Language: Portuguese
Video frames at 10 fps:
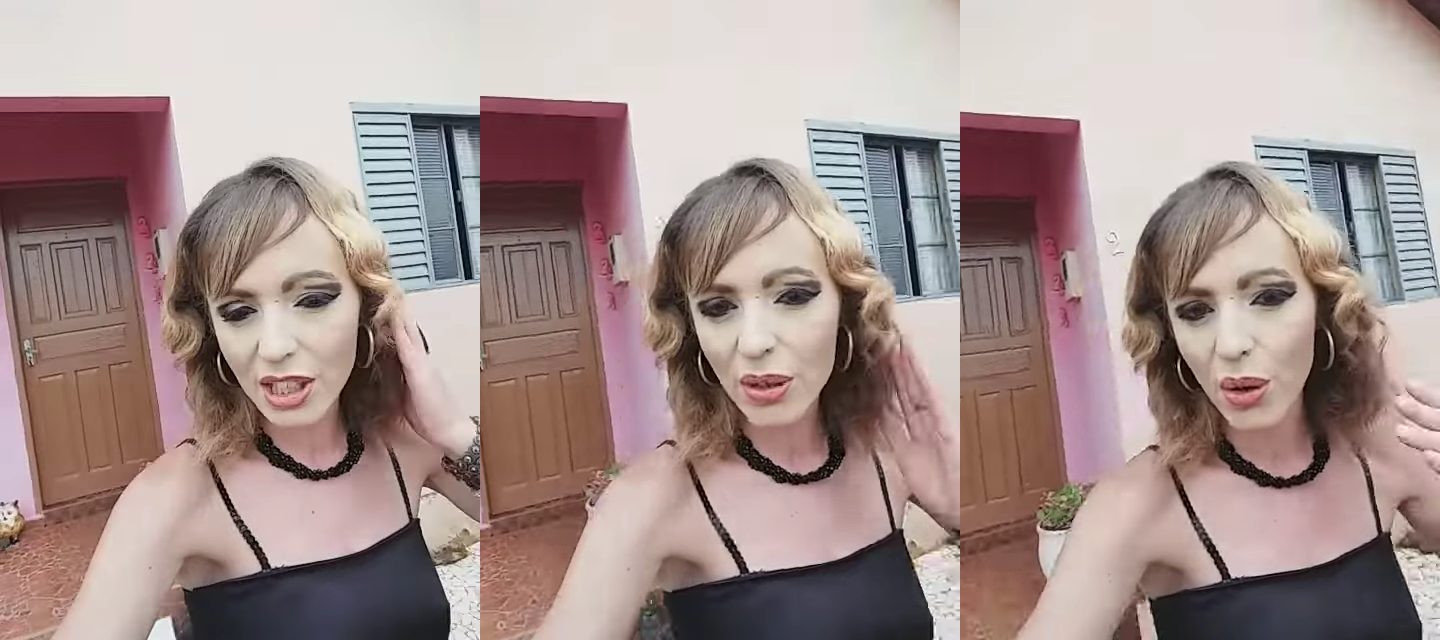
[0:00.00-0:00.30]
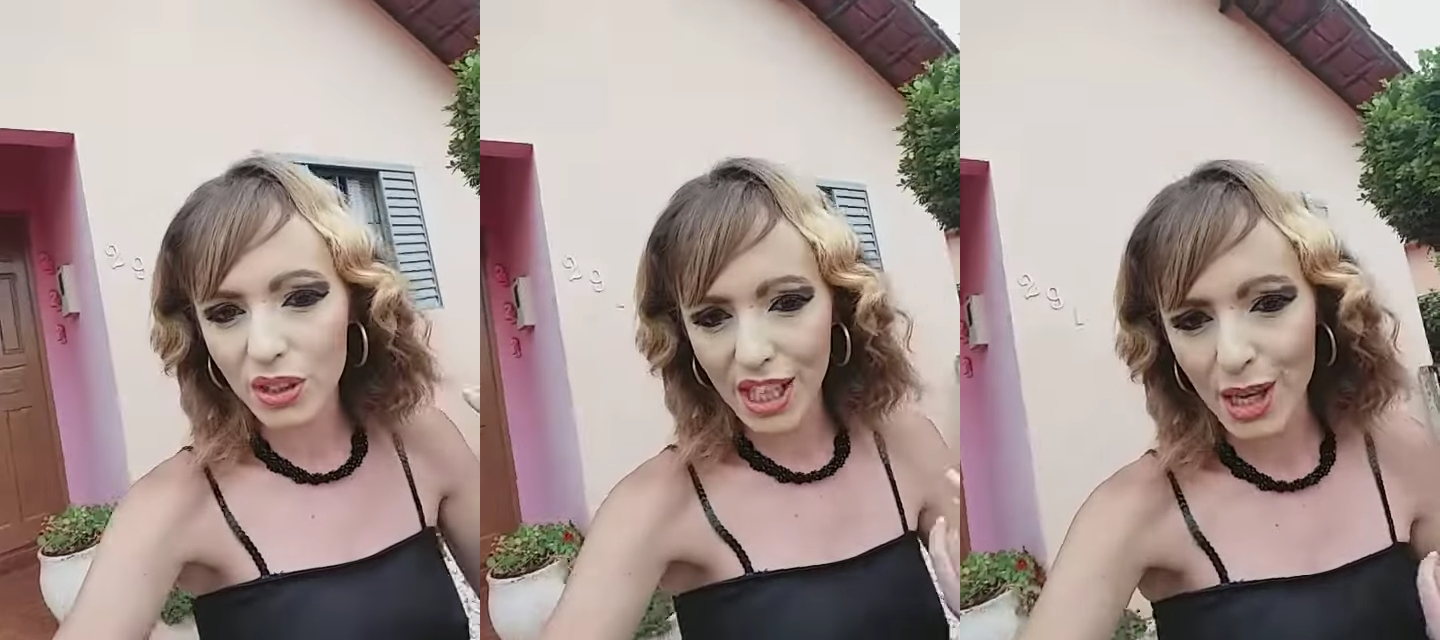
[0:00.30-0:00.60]
Que eu
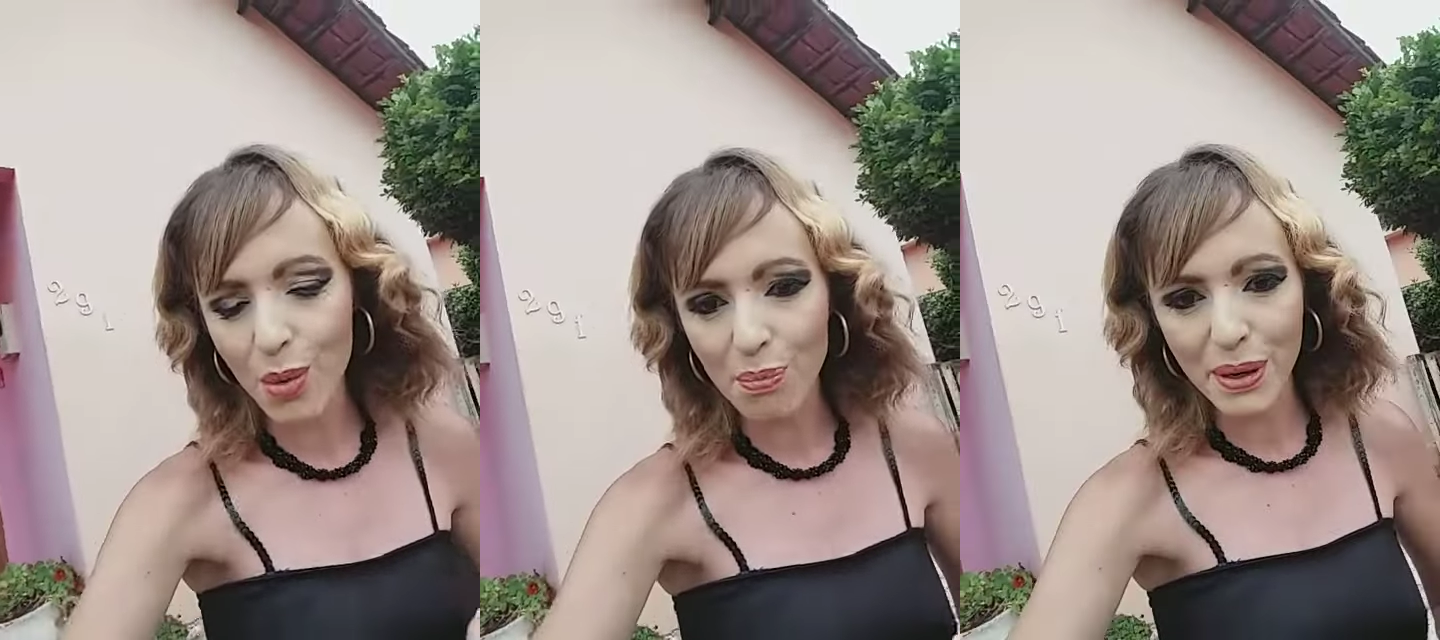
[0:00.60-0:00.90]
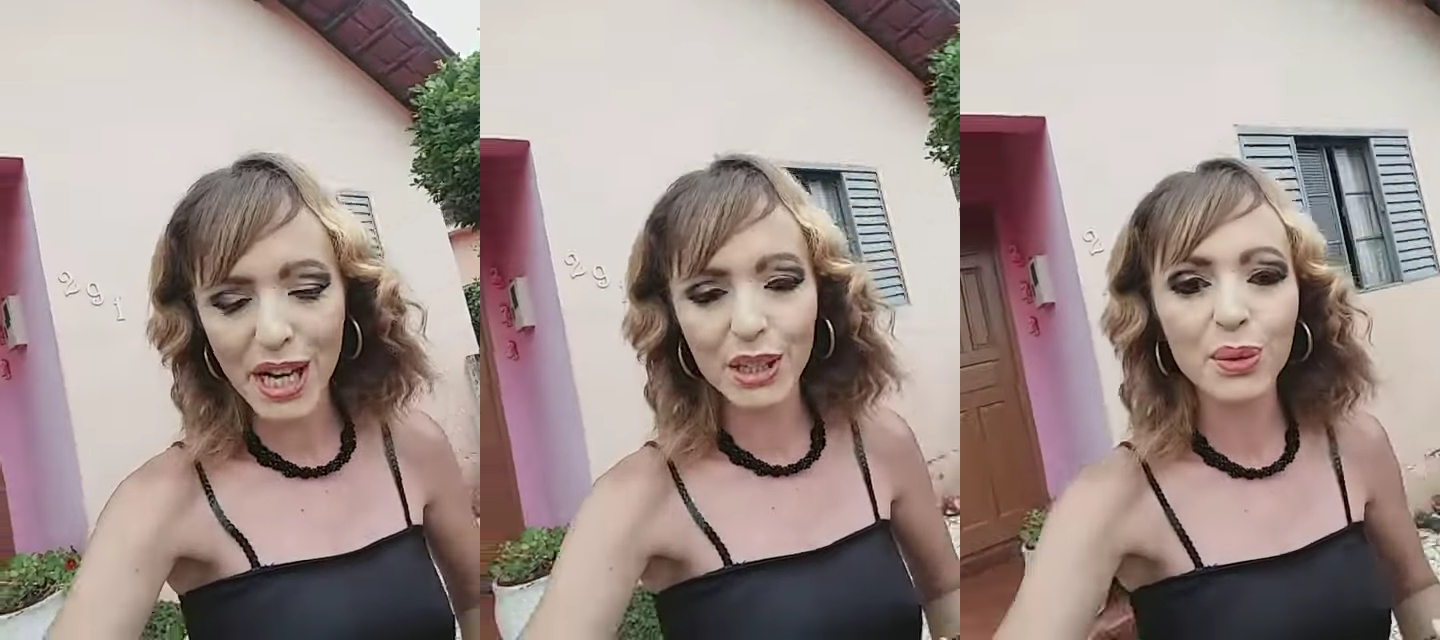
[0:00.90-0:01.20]
enrolei com
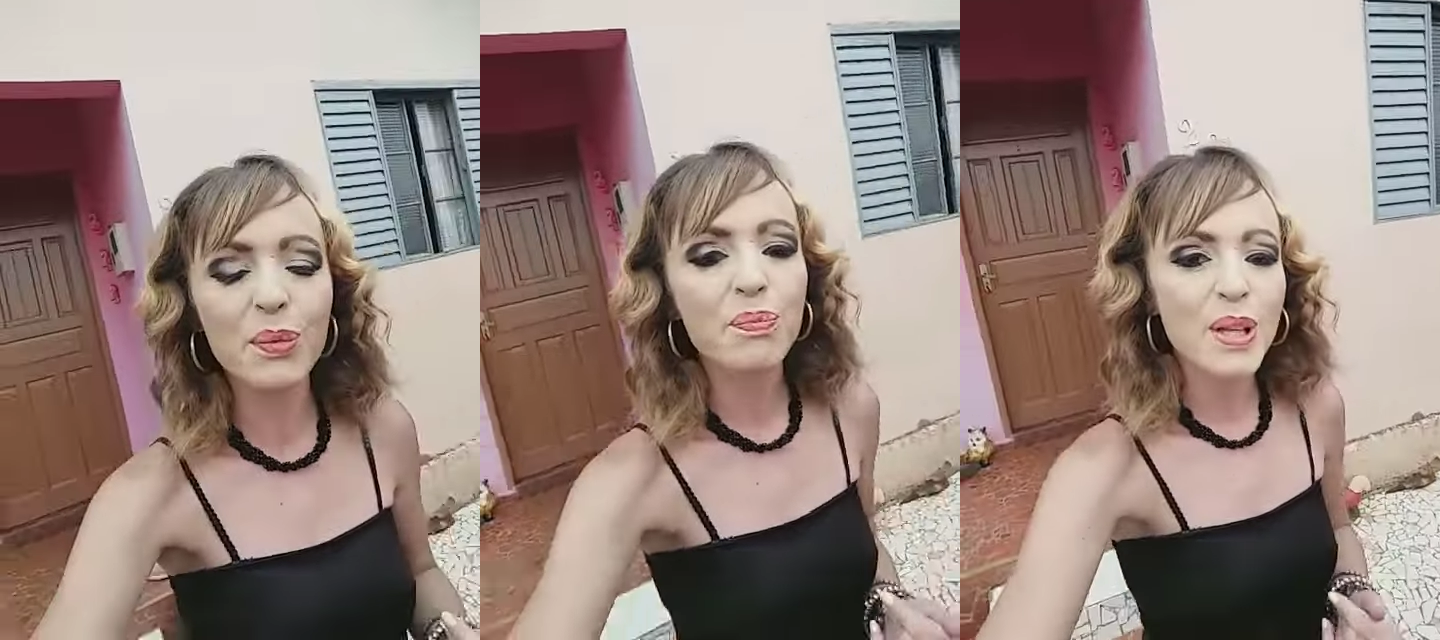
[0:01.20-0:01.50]
pano.